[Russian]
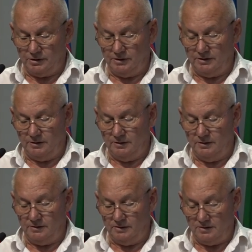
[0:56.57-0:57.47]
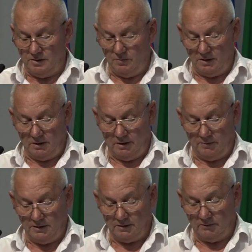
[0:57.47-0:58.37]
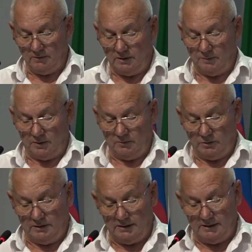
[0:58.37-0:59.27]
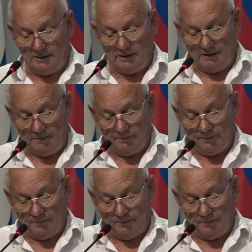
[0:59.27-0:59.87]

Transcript: 67 километров водопроводных сетей.